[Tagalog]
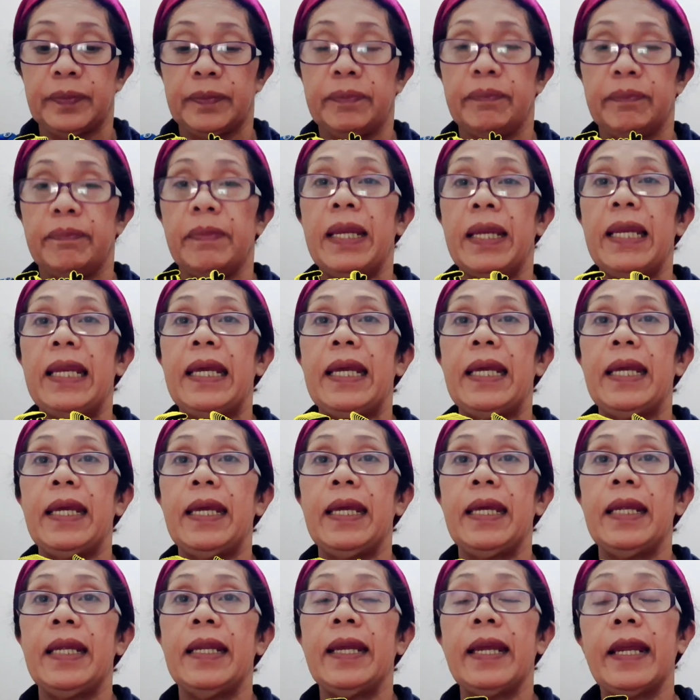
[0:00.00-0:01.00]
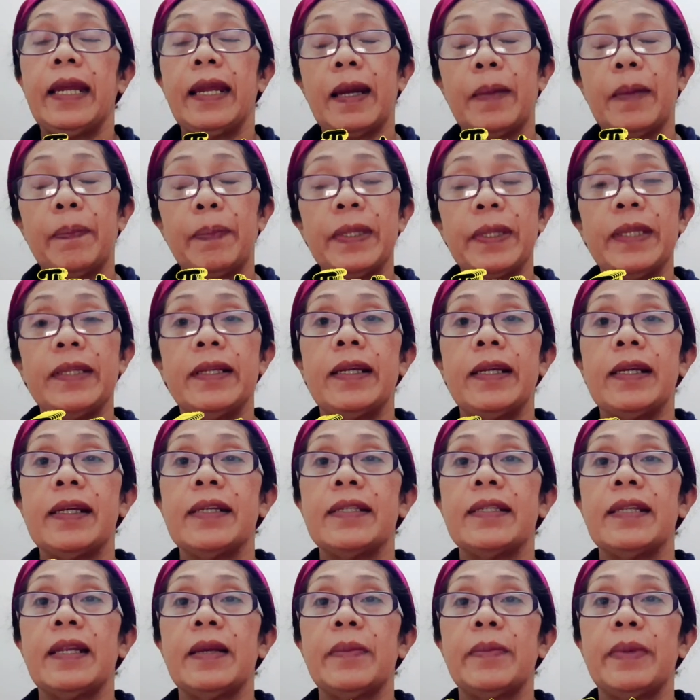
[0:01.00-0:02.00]
bali nahirapan talaga
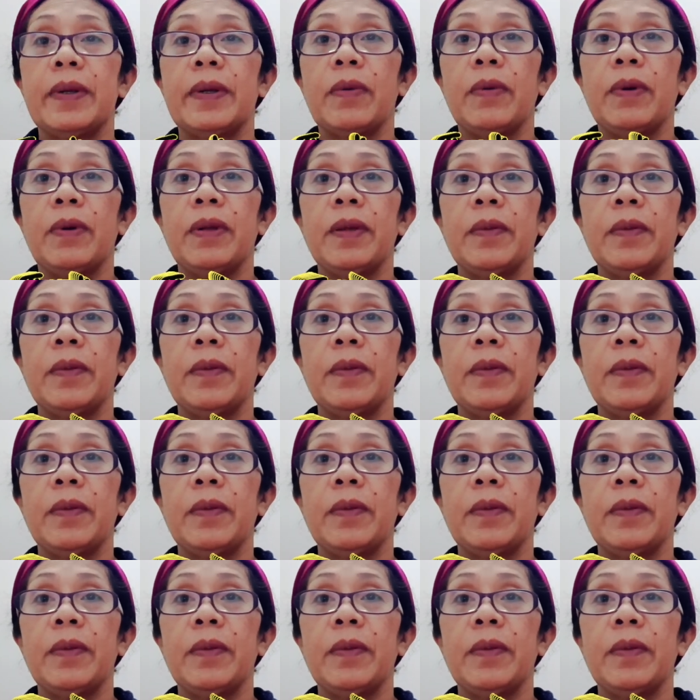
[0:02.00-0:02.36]
sila magkuha